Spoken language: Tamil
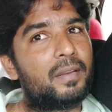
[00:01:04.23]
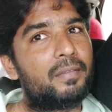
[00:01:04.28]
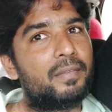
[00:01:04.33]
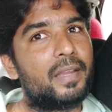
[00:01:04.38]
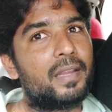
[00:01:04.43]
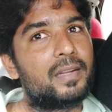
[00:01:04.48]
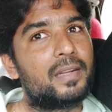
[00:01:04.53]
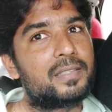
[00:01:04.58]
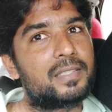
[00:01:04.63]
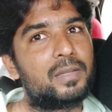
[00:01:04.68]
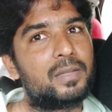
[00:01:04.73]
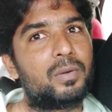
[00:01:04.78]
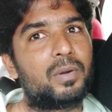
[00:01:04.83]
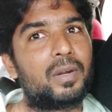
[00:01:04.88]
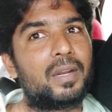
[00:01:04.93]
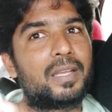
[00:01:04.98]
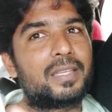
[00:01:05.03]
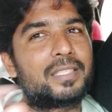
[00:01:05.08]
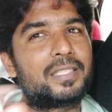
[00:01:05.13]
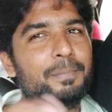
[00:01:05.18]
மாதிரி வெஹிக்கிள்ஸில்
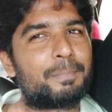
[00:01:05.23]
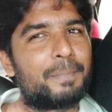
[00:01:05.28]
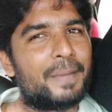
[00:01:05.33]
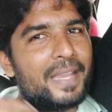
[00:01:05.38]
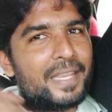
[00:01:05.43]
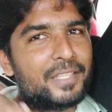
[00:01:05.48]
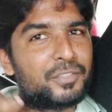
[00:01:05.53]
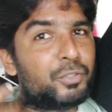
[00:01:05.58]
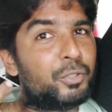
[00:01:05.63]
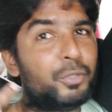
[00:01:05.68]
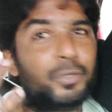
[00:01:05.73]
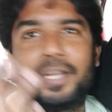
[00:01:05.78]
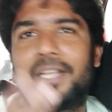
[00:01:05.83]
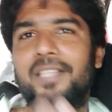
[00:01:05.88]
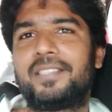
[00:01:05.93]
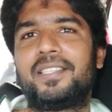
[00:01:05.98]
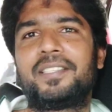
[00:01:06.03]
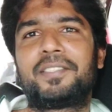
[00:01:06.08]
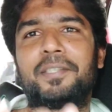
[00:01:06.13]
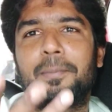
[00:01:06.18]
உங்களுக்கு ஸ்பேஸ்
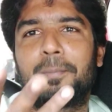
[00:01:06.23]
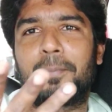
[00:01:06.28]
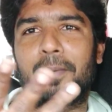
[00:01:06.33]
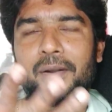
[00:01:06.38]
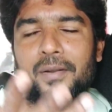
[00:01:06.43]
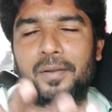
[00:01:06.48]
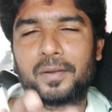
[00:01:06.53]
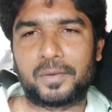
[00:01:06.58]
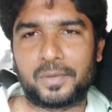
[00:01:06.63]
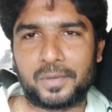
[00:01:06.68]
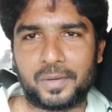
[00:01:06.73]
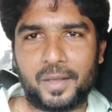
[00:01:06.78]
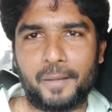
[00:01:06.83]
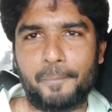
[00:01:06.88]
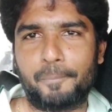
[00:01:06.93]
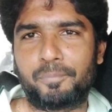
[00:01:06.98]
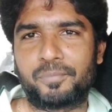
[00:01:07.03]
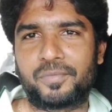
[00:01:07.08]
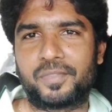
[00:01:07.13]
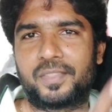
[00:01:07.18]
யூட்டிலைசேஷன் பண்ணணும்னா
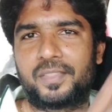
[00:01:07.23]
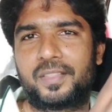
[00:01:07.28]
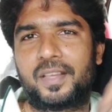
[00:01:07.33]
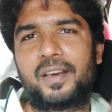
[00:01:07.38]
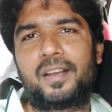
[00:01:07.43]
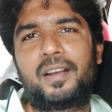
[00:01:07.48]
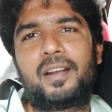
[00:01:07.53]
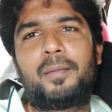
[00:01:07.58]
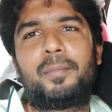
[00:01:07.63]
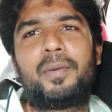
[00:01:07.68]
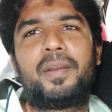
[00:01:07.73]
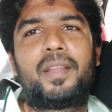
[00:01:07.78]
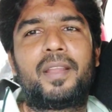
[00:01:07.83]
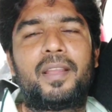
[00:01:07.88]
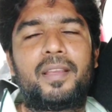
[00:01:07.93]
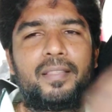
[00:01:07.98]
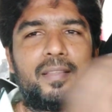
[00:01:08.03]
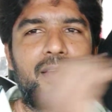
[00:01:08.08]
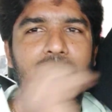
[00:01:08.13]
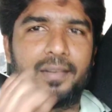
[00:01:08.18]
தாராளமாக
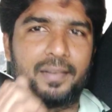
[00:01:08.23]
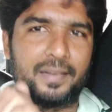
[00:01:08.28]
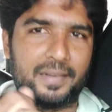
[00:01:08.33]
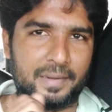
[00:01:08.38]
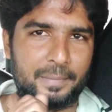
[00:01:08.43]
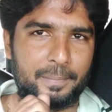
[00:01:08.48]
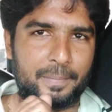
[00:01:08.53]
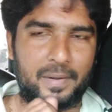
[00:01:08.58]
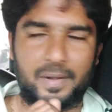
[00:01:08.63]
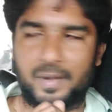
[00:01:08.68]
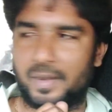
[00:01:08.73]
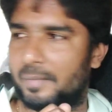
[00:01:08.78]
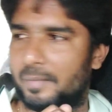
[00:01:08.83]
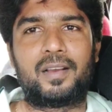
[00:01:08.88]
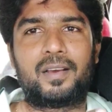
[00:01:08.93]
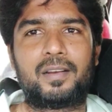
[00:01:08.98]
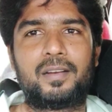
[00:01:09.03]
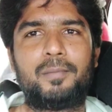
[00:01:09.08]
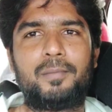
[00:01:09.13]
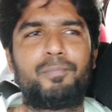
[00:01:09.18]
நீங்கள் இதை ட்ரை பண்ணலாம்
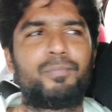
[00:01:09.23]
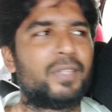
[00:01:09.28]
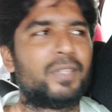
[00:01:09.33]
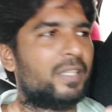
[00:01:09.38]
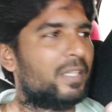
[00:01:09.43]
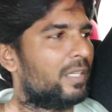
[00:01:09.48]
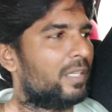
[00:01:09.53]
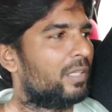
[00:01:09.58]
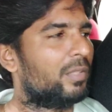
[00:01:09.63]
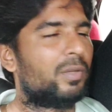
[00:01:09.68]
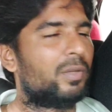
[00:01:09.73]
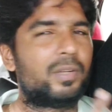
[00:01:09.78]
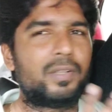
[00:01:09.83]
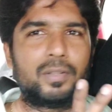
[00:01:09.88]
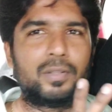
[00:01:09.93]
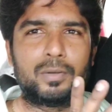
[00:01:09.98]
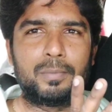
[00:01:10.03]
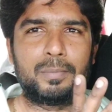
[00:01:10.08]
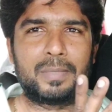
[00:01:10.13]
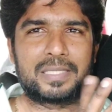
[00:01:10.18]
காரணம் இது ஒரு
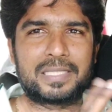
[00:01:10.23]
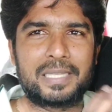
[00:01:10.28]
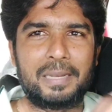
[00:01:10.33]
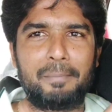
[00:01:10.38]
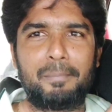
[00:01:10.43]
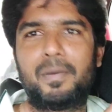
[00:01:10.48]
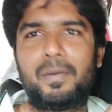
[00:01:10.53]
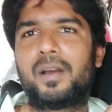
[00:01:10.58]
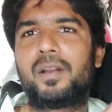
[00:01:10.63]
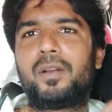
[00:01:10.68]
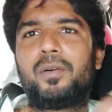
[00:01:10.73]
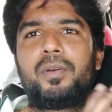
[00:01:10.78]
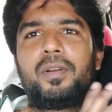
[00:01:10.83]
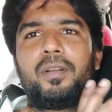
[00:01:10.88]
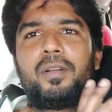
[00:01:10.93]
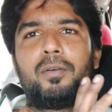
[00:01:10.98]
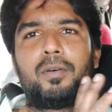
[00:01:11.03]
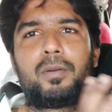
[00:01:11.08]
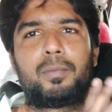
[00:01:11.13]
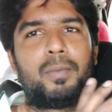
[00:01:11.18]
ரொம்ப ஸ்லிம்மான
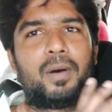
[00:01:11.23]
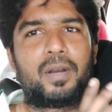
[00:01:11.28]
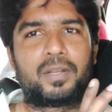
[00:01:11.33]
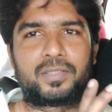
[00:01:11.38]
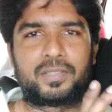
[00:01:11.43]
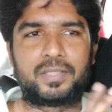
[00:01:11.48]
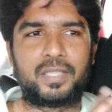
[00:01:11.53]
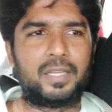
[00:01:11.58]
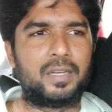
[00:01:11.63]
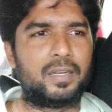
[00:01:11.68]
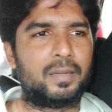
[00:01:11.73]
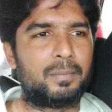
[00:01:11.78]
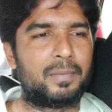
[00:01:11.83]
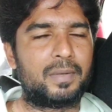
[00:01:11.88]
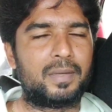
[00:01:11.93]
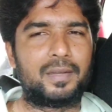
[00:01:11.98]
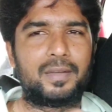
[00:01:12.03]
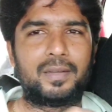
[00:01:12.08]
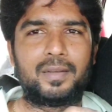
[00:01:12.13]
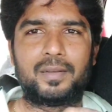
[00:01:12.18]
ஒரு ஒரு பாக்ஸ் தான் நம்ம
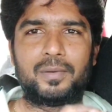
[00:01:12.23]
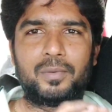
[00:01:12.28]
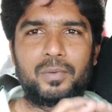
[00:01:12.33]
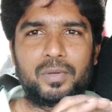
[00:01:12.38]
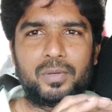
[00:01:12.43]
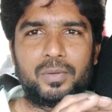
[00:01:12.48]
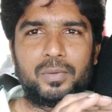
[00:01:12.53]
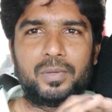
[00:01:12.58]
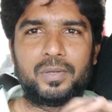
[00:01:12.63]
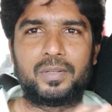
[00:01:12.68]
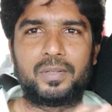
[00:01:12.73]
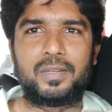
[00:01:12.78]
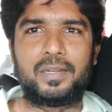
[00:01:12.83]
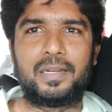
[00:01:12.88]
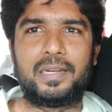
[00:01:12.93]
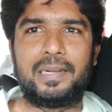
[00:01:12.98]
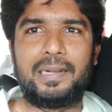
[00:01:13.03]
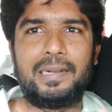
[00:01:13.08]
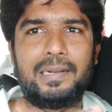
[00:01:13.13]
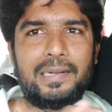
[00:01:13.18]
ஒரு ஒரு
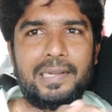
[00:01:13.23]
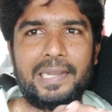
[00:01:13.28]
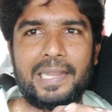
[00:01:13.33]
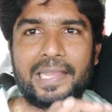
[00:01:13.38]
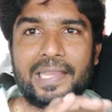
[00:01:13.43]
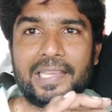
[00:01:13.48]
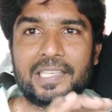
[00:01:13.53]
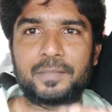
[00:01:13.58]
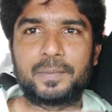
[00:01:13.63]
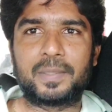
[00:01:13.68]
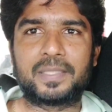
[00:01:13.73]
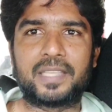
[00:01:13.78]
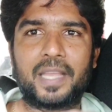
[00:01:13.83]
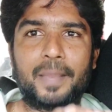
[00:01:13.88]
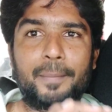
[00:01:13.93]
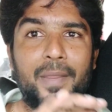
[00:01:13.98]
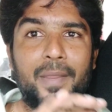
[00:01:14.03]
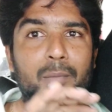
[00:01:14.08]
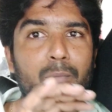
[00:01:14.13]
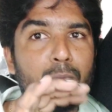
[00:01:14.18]
டிக்கி ஸ்பேஸ்
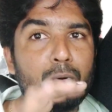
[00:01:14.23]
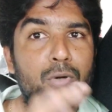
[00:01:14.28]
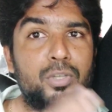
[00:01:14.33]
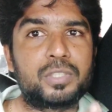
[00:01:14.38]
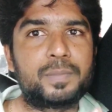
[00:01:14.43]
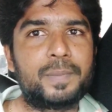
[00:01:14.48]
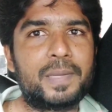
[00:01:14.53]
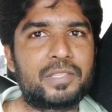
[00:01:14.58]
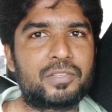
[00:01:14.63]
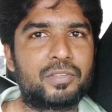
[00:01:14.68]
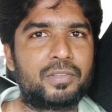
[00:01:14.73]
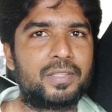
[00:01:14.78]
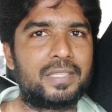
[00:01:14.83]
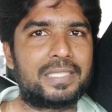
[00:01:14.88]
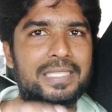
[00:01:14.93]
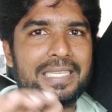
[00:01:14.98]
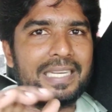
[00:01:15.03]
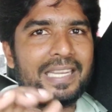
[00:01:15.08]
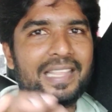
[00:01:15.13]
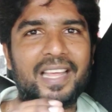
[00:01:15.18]
ஐ மீன் பூட் ஸ்பேஸ் வந்து
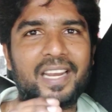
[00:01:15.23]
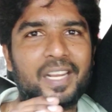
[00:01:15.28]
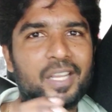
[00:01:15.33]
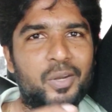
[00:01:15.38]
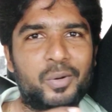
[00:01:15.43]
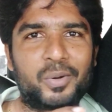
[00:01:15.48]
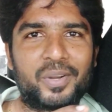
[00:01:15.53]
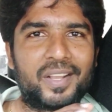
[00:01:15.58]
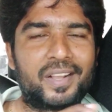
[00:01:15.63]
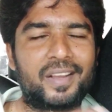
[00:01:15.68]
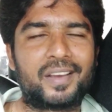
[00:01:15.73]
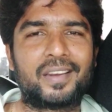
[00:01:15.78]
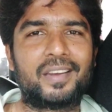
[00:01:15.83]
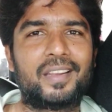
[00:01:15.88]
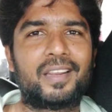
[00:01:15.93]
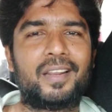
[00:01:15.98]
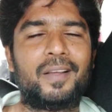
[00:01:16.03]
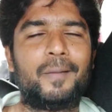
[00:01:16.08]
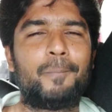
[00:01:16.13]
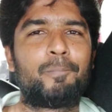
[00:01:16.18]
சின்னதாக இருக்கக்கூடிய
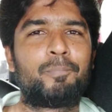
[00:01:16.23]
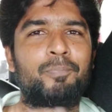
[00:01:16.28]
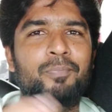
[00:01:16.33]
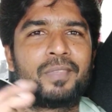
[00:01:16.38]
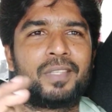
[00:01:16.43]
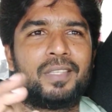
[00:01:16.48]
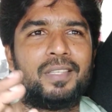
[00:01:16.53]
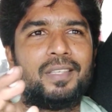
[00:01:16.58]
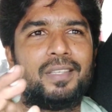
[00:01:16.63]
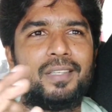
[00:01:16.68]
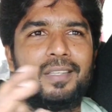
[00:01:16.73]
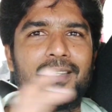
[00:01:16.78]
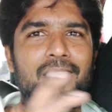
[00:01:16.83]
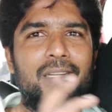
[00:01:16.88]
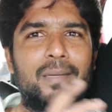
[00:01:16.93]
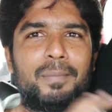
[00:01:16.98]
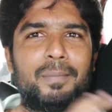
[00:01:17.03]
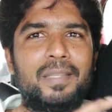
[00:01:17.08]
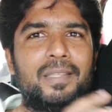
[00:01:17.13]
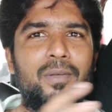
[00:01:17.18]
கார்லலாம்
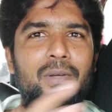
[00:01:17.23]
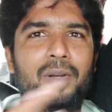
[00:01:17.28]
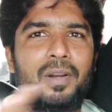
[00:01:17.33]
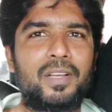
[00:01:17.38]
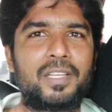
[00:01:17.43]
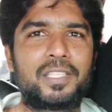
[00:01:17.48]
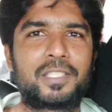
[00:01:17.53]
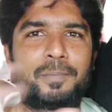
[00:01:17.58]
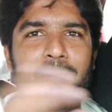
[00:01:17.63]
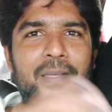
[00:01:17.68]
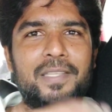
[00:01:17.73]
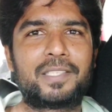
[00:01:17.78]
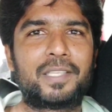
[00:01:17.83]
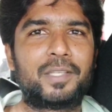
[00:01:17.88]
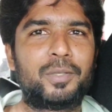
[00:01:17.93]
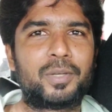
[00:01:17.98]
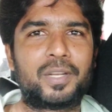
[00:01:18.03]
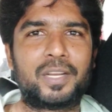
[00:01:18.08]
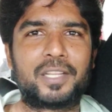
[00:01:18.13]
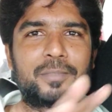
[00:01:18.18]
நம்ம இது ஓரளவுக்கு
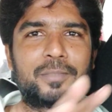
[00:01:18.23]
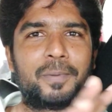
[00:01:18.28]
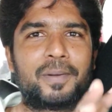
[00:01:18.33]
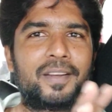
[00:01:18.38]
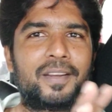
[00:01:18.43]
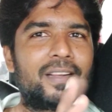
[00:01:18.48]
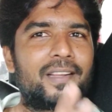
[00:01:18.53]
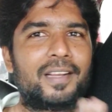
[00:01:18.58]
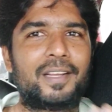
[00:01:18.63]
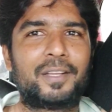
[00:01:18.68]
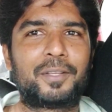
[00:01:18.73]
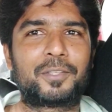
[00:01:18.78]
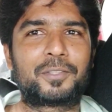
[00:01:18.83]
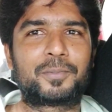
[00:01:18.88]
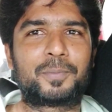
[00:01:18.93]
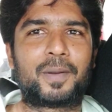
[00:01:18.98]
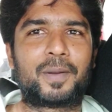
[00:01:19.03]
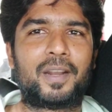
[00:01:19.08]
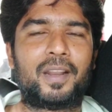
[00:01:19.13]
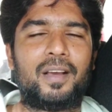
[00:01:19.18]
ஸ்பேஸை யூட்டிலைஸ் பண்ணுறதுக்காக
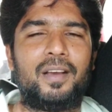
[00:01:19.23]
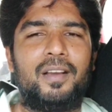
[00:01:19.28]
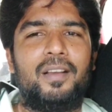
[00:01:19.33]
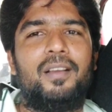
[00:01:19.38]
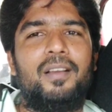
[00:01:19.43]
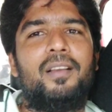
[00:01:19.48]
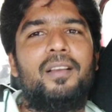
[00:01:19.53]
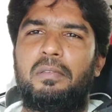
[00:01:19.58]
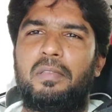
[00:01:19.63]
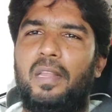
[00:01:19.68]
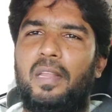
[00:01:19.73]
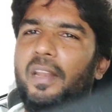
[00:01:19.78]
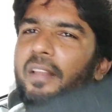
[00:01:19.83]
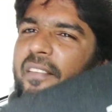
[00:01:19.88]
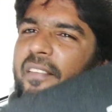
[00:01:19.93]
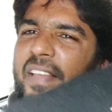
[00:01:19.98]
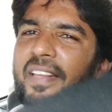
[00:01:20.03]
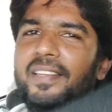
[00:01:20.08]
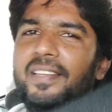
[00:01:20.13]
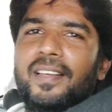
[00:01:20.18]
யூஸ் பண்ணலாம் நல்ல
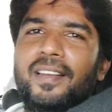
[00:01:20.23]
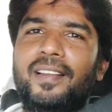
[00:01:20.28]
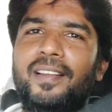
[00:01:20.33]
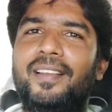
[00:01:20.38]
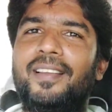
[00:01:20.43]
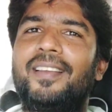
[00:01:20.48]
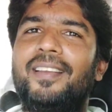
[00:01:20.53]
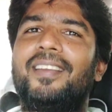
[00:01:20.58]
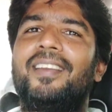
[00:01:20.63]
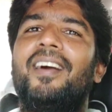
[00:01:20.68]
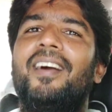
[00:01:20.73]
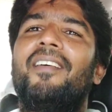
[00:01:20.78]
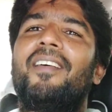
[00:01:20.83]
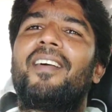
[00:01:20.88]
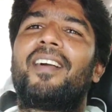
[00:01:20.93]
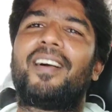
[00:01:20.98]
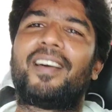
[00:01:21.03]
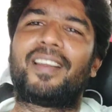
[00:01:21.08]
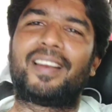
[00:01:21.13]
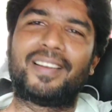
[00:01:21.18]
வெயிட்டாக இருக்குது
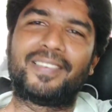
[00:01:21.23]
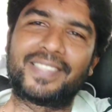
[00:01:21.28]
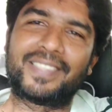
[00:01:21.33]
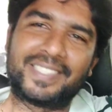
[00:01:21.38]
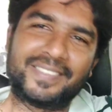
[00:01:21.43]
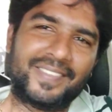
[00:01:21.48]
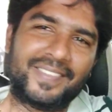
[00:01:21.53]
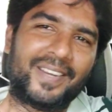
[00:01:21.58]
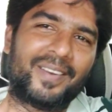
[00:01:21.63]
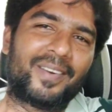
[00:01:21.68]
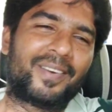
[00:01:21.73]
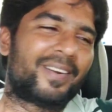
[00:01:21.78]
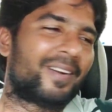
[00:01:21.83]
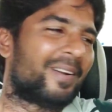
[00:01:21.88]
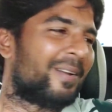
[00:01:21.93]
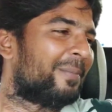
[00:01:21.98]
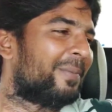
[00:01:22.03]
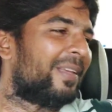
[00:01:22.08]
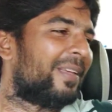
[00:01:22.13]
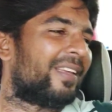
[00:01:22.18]
நான் காரில் வச்சு வீடியோ
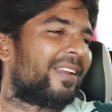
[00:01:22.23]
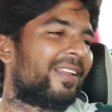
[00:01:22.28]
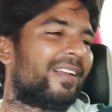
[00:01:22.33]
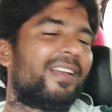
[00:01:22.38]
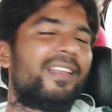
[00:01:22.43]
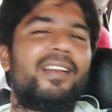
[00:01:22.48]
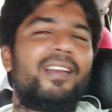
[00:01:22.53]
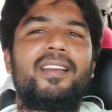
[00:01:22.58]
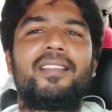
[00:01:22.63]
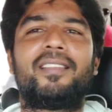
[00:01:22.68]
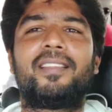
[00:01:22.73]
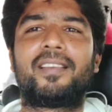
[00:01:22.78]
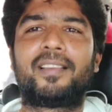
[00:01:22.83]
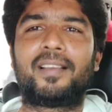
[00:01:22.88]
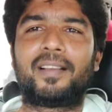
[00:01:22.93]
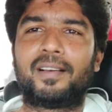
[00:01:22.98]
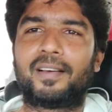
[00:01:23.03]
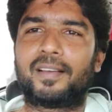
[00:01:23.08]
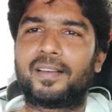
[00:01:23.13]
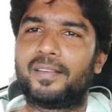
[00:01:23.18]
எடுக்கணும் அப்படிங்கிறக்காக இதில்
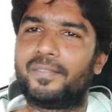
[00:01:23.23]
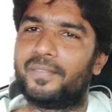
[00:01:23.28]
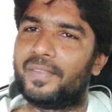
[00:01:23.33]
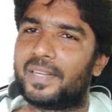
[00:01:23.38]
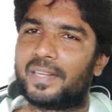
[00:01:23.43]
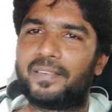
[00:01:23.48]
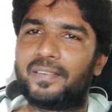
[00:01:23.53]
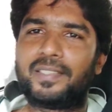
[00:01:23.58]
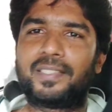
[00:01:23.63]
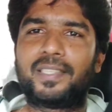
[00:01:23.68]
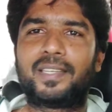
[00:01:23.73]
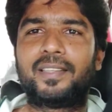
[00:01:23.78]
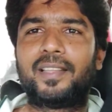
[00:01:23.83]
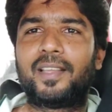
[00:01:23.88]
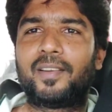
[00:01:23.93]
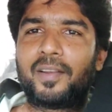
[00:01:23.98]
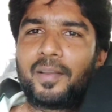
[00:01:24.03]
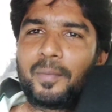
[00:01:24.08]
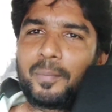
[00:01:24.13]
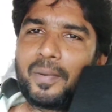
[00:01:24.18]
எடுத்துருக்கேன் காரணம் வீட்டில் வச்சு
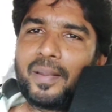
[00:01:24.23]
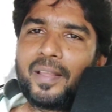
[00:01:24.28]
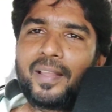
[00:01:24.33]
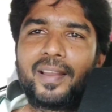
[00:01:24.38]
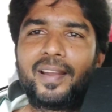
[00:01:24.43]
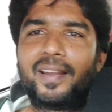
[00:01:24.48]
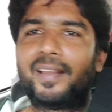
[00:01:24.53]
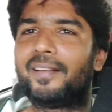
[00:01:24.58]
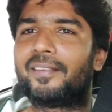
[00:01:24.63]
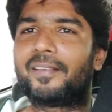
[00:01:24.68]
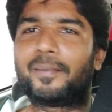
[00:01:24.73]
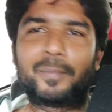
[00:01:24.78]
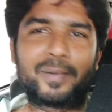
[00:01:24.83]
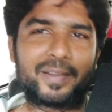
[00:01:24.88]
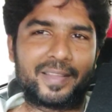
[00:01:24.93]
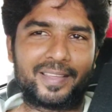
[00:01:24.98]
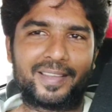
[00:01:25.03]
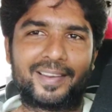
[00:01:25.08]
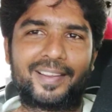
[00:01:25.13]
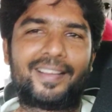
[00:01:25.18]
எடுத்தா என்னுடைய பிள்ளைங்க எடுக்க விட
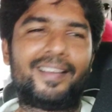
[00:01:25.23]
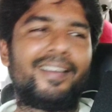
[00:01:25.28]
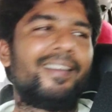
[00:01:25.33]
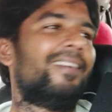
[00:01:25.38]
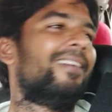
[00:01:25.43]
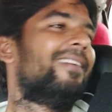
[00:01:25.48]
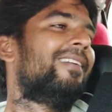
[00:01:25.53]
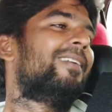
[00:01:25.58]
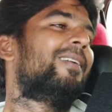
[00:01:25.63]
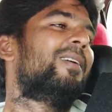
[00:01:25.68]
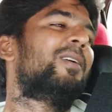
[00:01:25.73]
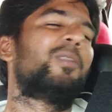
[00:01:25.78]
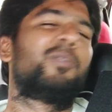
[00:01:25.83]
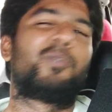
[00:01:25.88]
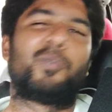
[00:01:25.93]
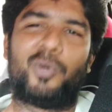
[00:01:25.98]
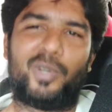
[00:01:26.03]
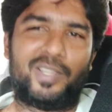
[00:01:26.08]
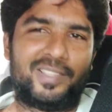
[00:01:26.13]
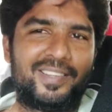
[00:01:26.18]
மாட்டேங்கிறாங்க
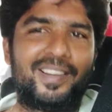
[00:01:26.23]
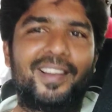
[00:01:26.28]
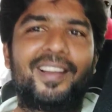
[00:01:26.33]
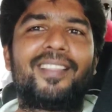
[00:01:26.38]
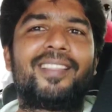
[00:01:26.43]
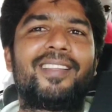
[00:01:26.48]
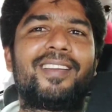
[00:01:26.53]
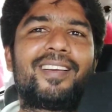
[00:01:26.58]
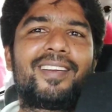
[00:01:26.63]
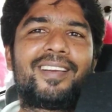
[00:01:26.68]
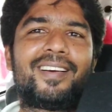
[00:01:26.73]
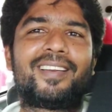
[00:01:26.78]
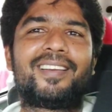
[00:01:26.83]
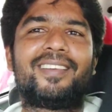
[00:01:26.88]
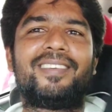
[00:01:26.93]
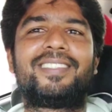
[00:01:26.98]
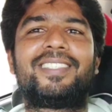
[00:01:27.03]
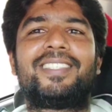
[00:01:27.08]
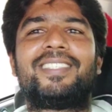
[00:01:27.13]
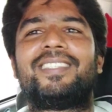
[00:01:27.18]
ஸோ அதனால தான் நான்
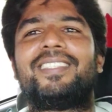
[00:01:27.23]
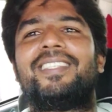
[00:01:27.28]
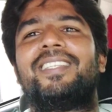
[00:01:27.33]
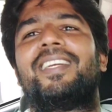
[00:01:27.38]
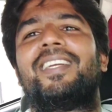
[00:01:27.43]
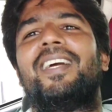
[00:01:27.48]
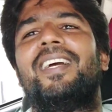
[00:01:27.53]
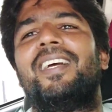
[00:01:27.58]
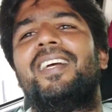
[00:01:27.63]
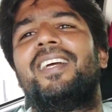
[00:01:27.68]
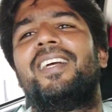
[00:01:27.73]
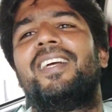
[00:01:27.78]
காரில் வச்சு எடுத்துகிட்ருக்கேன்